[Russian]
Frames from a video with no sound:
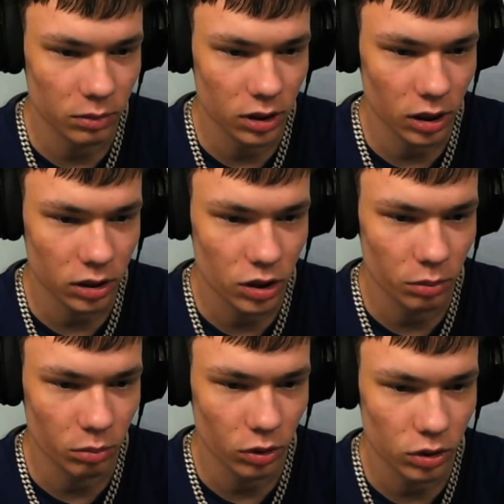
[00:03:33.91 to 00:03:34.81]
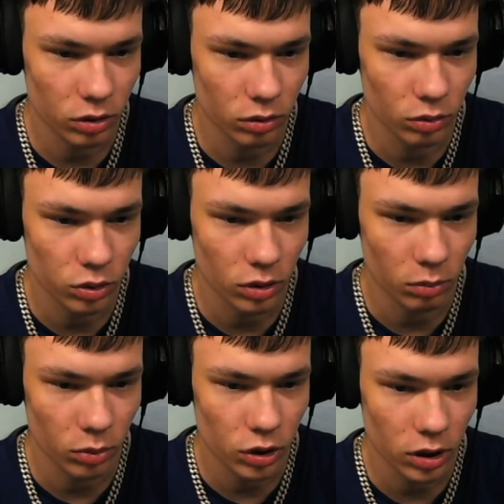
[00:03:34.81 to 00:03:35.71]
Текст, чем больше слушаю,
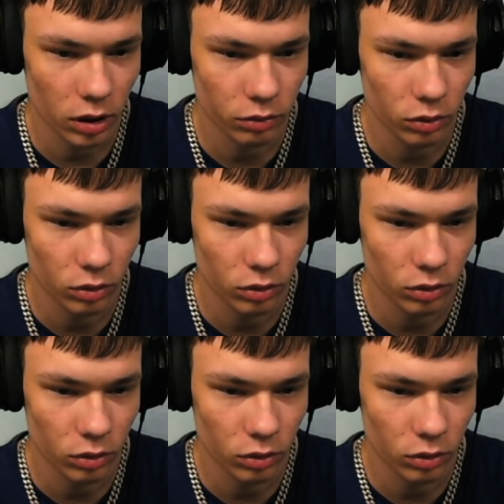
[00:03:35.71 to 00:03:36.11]
тем больше кайфую.